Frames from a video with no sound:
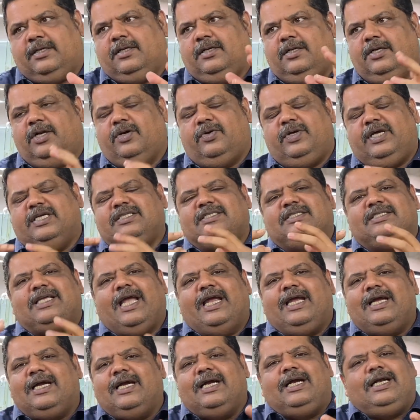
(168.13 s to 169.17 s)
ना ये
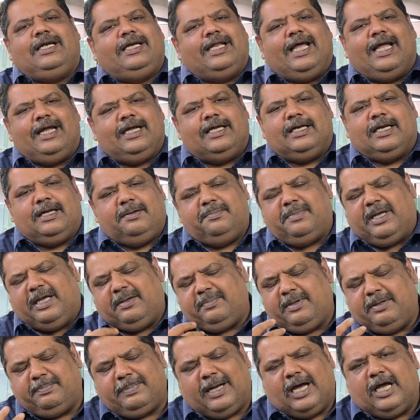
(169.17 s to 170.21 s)
साइकिल टैंक ना मैं
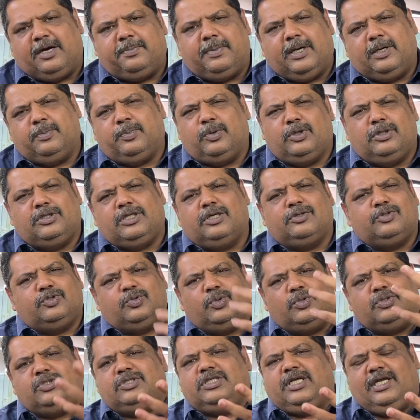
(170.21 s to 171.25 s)
भी बार बार बोलता हूं
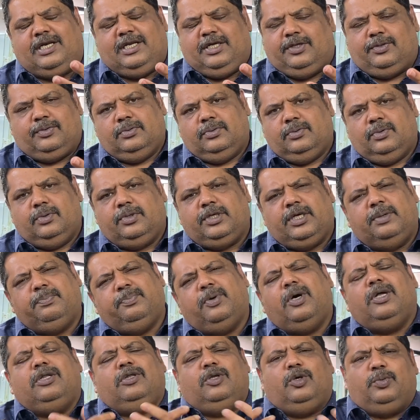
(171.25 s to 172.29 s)
सोचता नहीं हूं ओके
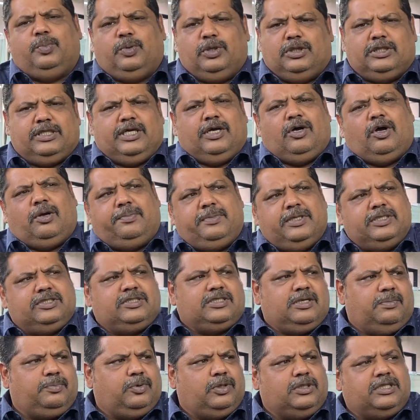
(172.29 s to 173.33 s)
बहुत लोग बोलते हैं हॉबी
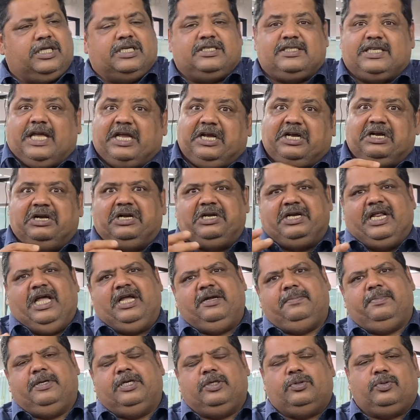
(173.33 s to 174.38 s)
सब बोलते हैं साइकिल
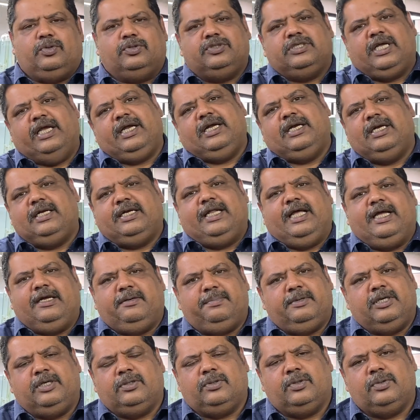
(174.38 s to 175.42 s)
टैंक में रखो साइकिल टैंक
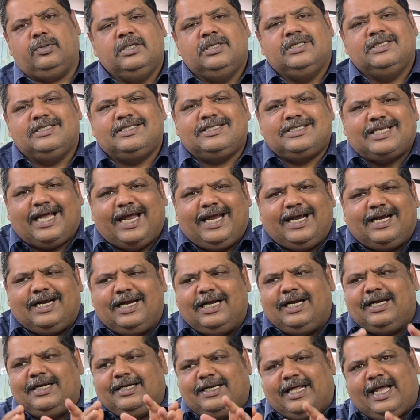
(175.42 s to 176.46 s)
में रखो
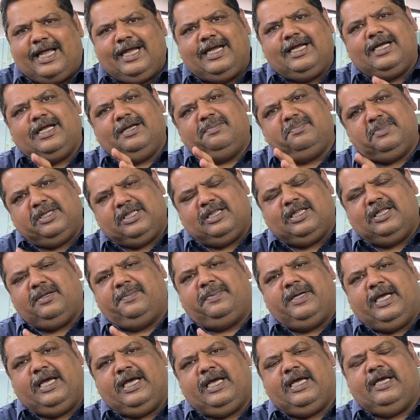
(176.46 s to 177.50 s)
साइकिल टैंक का मतलब
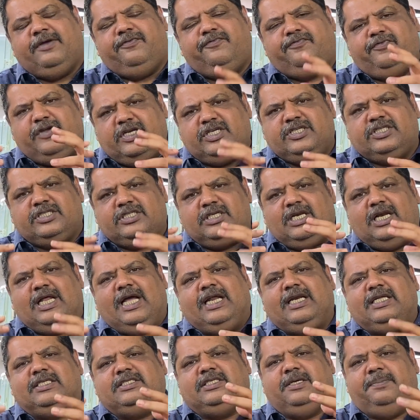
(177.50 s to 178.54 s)
है फिश
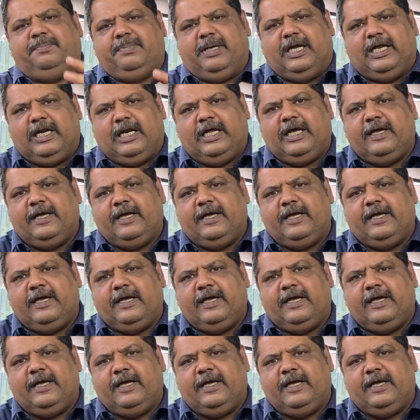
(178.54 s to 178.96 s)
लाने से पहले